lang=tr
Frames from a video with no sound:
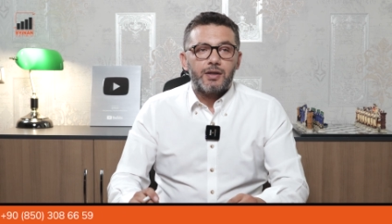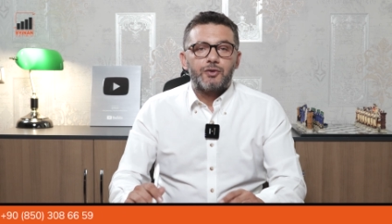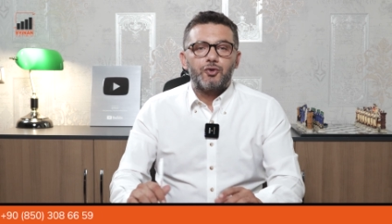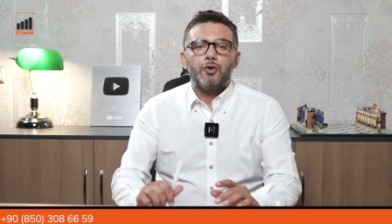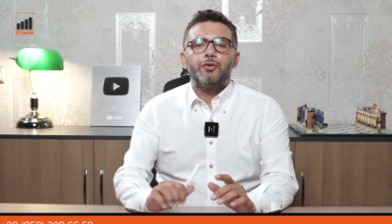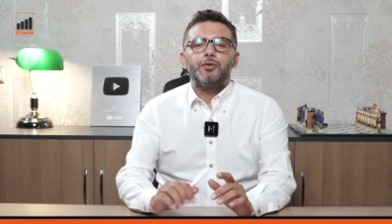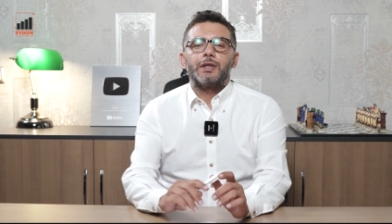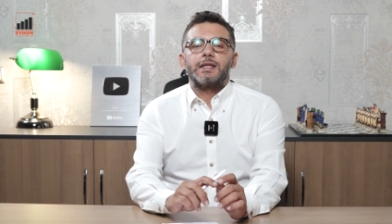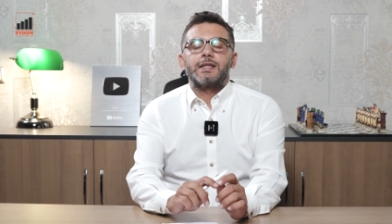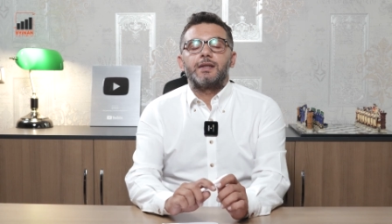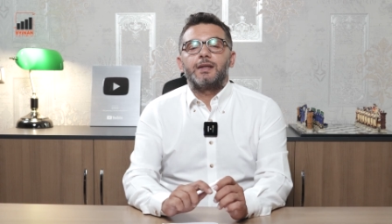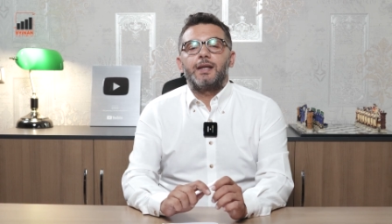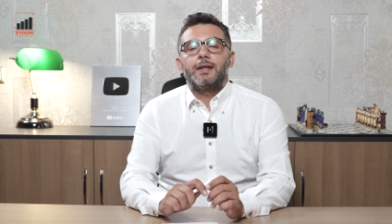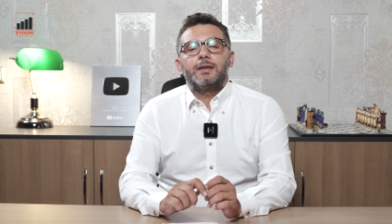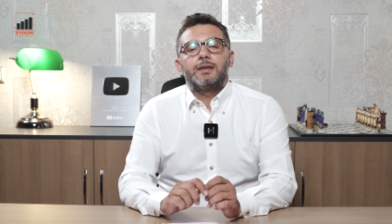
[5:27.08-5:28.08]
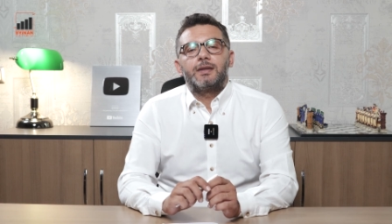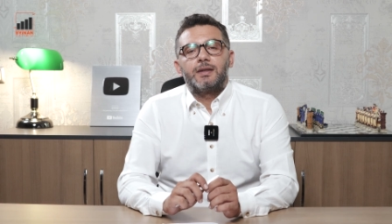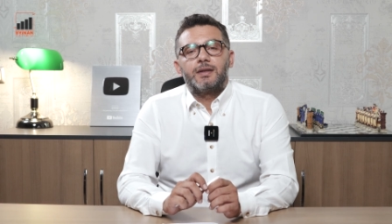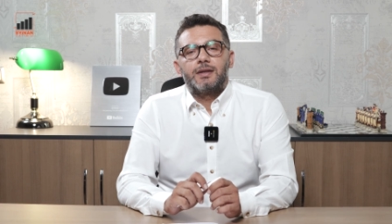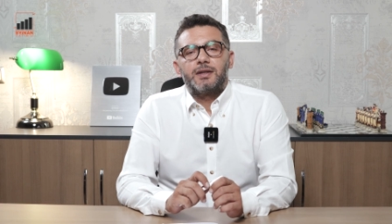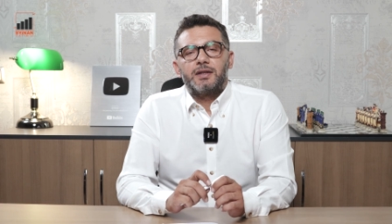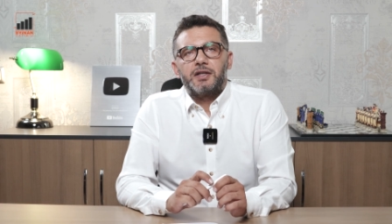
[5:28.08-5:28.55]
Sonrasında
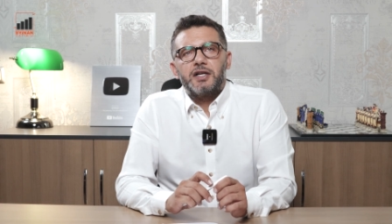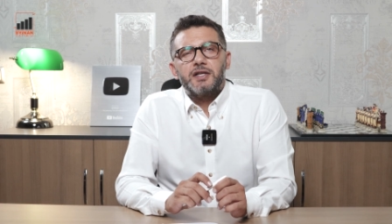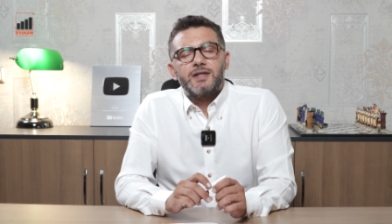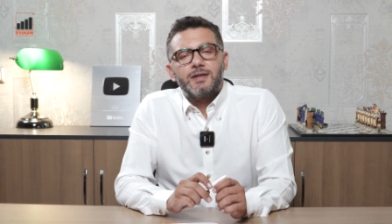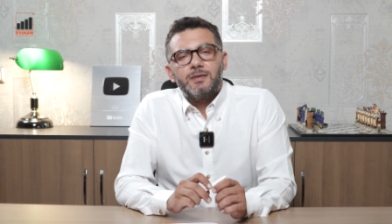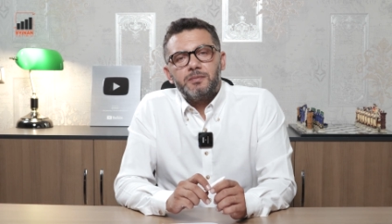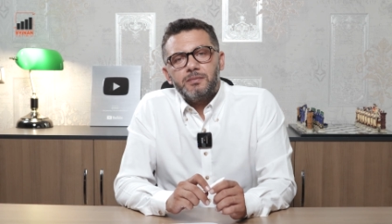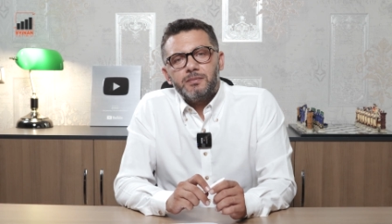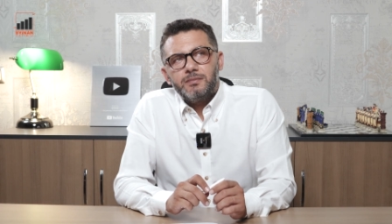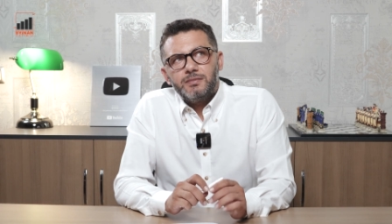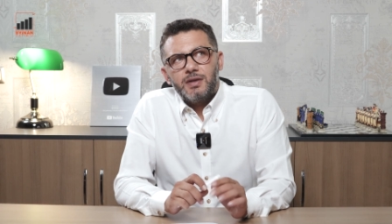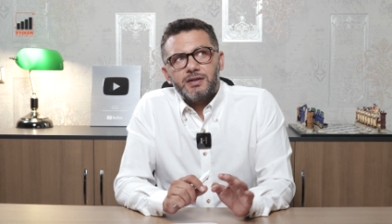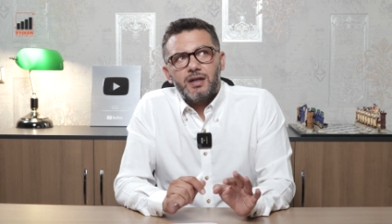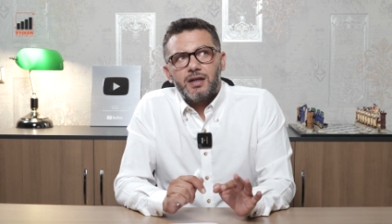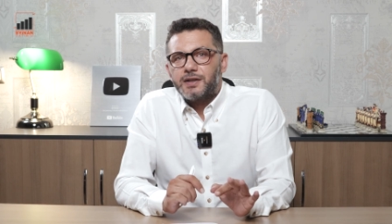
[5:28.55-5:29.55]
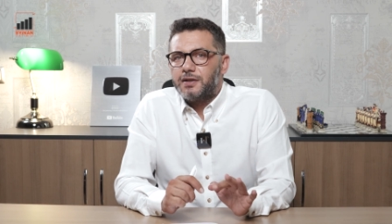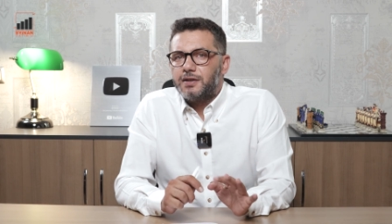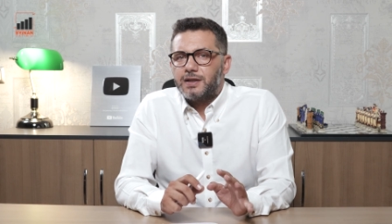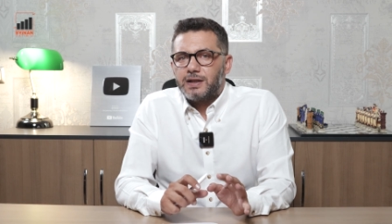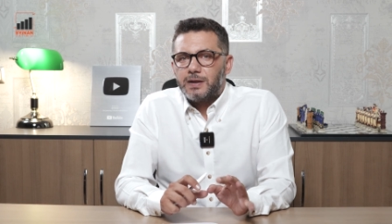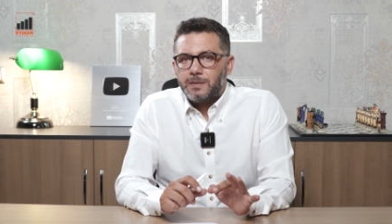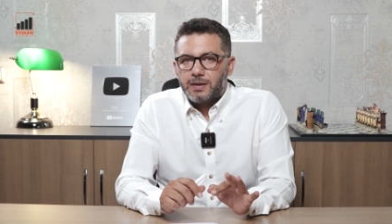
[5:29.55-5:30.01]
Kasım ya da
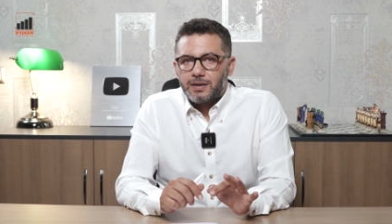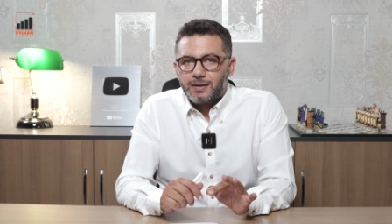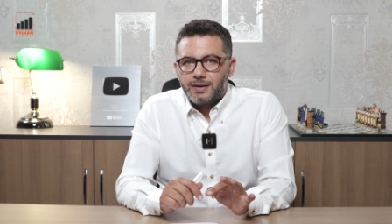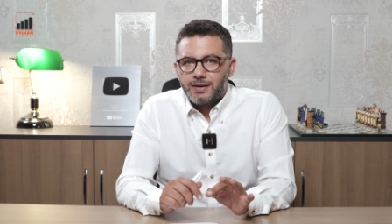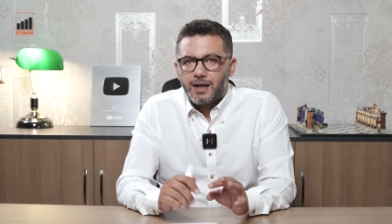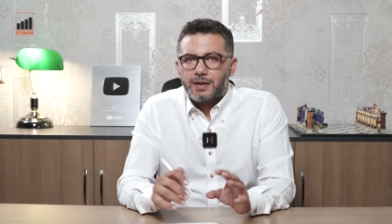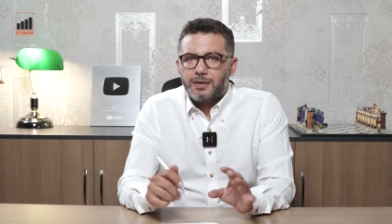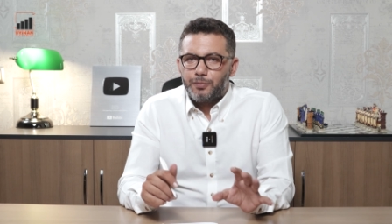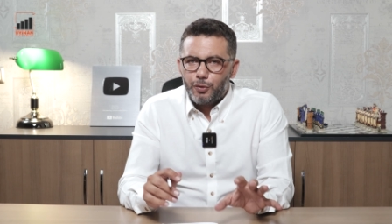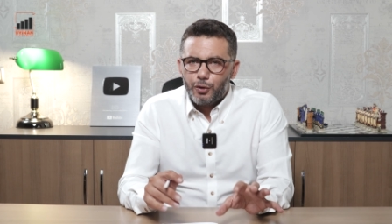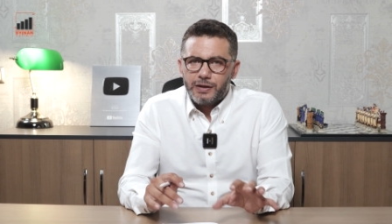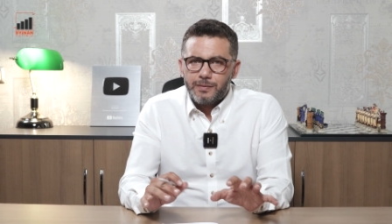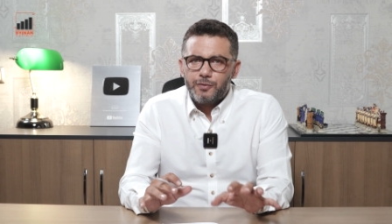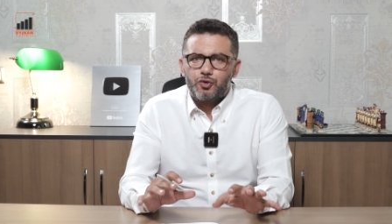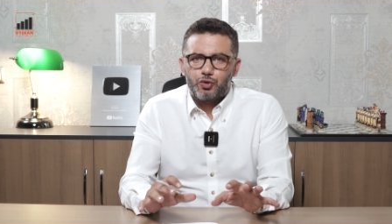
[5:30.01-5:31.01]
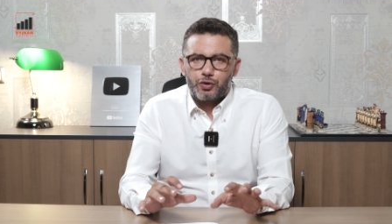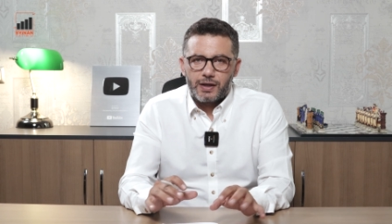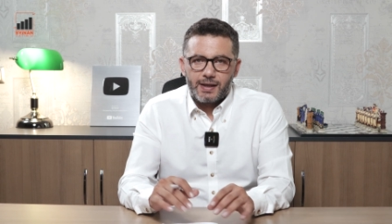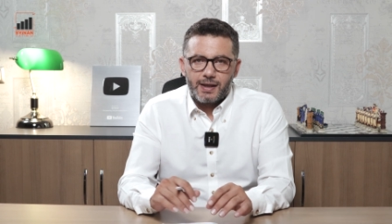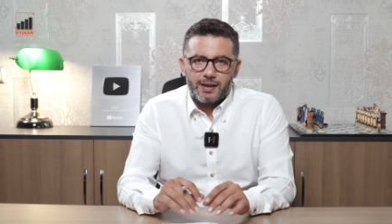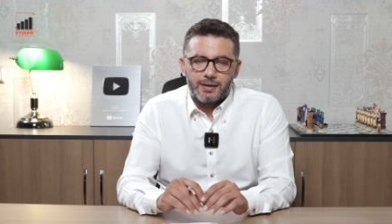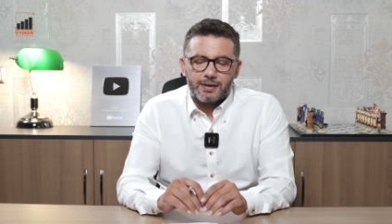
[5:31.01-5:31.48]
Aralık gibi yani böyle bir süre
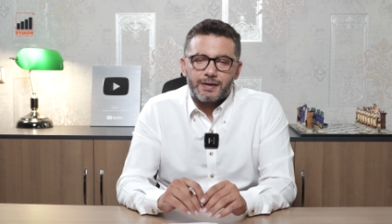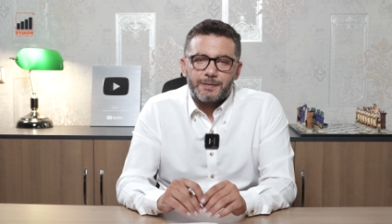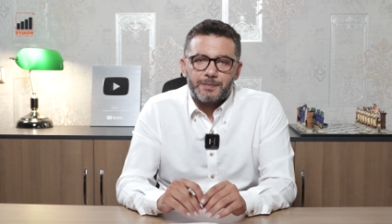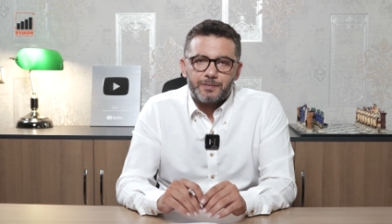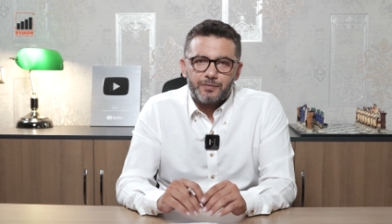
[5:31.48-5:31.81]
geldi.